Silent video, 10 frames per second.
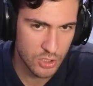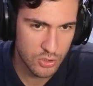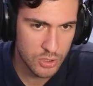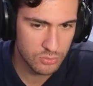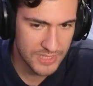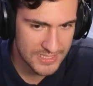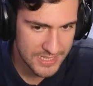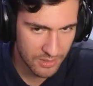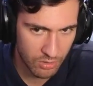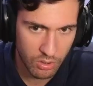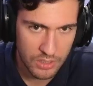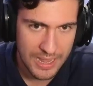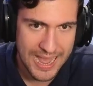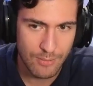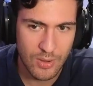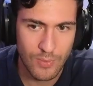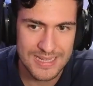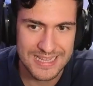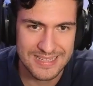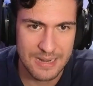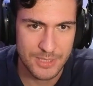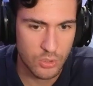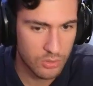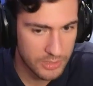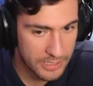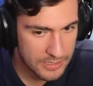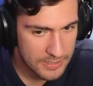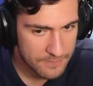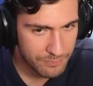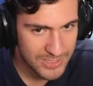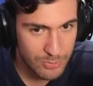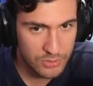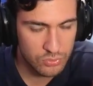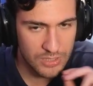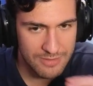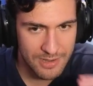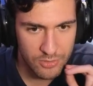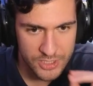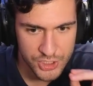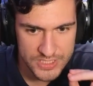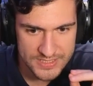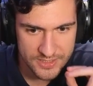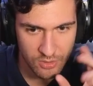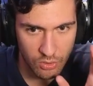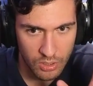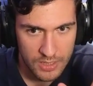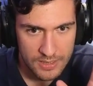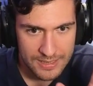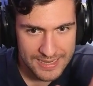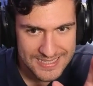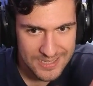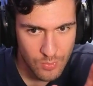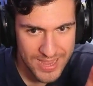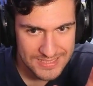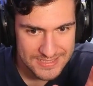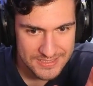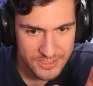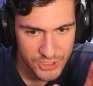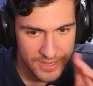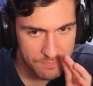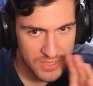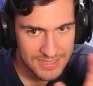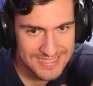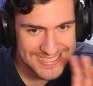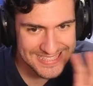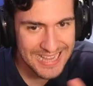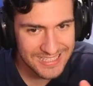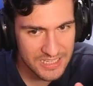inutile dirlo, ha una qualità della madonna, ma soprattutto a livello registico le sequenze, cioè gli stacchi che